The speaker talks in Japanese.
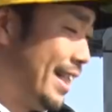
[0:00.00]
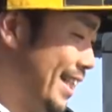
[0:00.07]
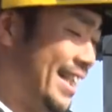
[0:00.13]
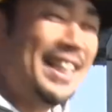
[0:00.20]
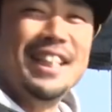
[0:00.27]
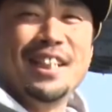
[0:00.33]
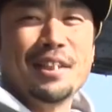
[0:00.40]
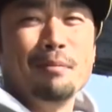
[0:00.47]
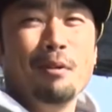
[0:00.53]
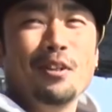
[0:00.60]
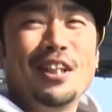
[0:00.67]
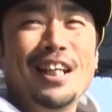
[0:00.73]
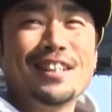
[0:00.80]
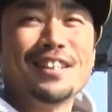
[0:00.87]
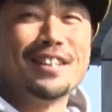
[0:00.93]
んかいい質
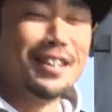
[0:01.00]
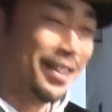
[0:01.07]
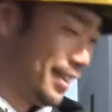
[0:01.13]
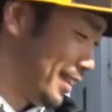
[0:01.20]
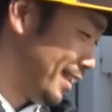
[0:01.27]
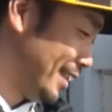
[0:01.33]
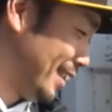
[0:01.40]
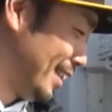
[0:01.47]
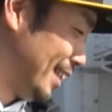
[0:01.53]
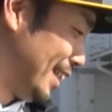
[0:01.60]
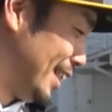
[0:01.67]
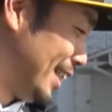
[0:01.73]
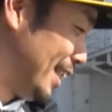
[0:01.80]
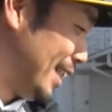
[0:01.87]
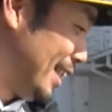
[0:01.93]
問です
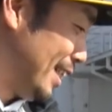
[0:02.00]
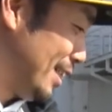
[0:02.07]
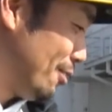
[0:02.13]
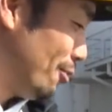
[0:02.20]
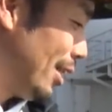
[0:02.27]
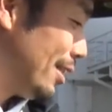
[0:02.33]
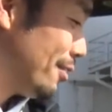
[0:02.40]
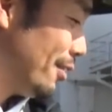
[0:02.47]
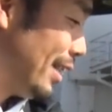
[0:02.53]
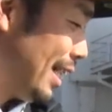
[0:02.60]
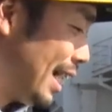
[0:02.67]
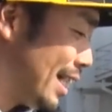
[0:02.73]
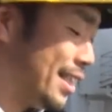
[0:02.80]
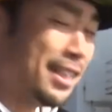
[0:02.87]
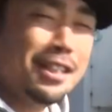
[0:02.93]
そうなんですよね
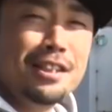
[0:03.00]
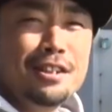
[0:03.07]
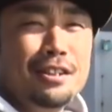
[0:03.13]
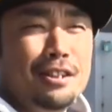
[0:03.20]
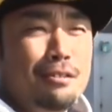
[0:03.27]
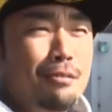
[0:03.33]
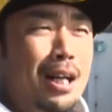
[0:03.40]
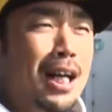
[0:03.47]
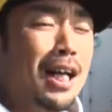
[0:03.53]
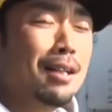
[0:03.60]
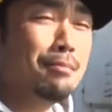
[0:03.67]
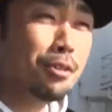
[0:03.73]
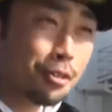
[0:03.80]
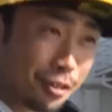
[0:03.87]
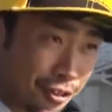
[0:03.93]

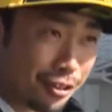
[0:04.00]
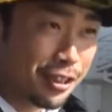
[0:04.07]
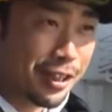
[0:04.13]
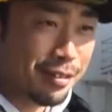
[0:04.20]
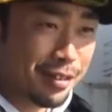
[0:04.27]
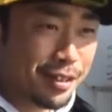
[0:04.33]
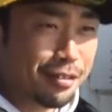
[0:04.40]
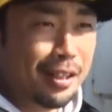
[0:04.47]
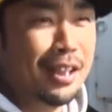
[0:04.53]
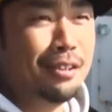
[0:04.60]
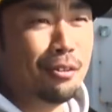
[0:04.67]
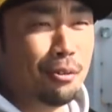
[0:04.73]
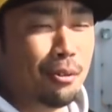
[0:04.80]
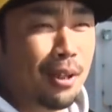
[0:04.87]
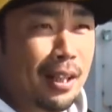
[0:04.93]
アジングワームの種類
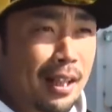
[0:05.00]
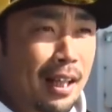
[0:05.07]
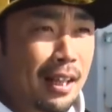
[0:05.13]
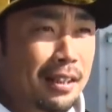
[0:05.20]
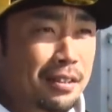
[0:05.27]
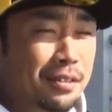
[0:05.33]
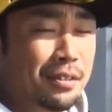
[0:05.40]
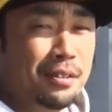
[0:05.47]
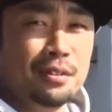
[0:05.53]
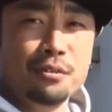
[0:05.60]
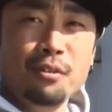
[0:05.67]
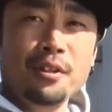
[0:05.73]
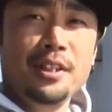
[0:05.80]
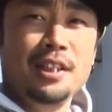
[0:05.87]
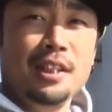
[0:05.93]
ジグヘッドとかねす
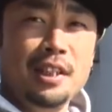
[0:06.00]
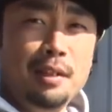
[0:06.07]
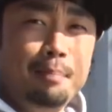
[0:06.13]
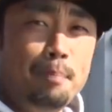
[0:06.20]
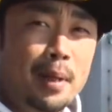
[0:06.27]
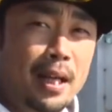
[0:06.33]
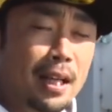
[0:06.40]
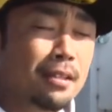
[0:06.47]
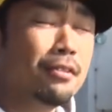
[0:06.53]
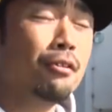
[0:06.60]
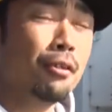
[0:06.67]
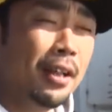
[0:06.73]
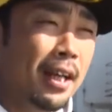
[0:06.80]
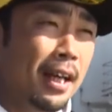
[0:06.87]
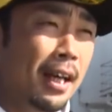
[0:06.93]
ごいいっぱいある
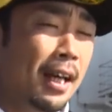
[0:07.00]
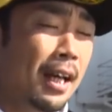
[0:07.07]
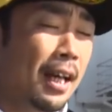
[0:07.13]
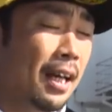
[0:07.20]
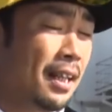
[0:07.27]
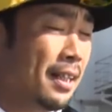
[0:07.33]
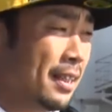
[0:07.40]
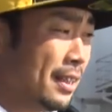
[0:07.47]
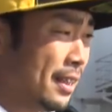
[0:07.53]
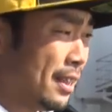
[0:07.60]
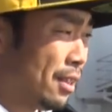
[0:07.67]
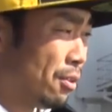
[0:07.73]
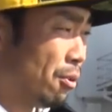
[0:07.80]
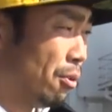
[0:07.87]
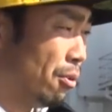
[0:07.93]
ので
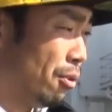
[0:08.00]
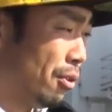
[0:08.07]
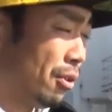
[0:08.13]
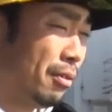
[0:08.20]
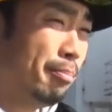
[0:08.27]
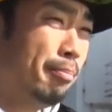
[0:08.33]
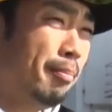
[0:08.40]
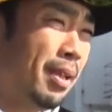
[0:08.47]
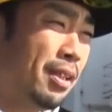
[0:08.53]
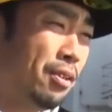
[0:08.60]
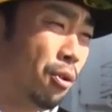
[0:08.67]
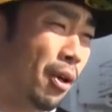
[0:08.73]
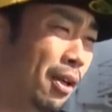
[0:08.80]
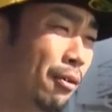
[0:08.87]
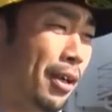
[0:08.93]
こ
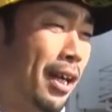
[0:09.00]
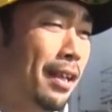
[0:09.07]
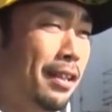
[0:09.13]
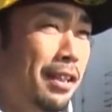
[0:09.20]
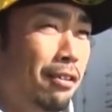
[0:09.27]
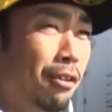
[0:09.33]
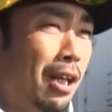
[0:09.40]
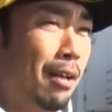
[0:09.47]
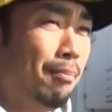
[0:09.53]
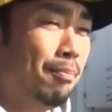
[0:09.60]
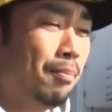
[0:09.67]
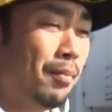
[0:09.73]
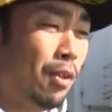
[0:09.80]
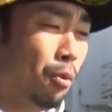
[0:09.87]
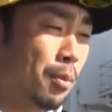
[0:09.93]
うどれを選んでいいのか
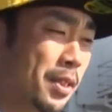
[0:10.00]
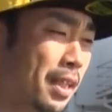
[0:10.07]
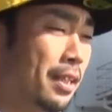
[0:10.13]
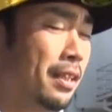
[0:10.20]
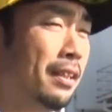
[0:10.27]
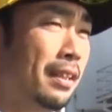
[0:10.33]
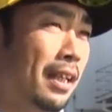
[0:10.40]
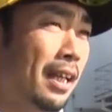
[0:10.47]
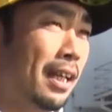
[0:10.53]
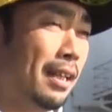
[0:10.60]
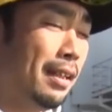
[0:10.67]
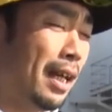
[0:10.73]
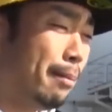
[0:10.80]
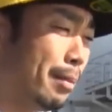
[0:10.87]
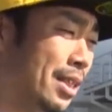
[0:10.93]
お店に行って
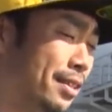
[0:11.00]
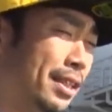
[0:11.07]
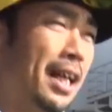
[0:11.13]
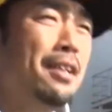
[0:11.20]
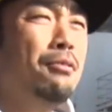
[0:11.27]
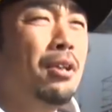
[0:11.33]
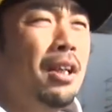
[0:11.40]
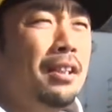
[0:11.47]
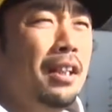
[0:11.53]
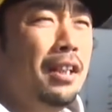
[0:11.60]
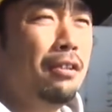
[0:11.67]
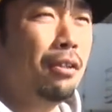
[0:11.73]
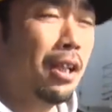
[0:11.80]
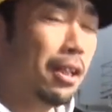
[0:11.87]
なまず何を買ったらいいの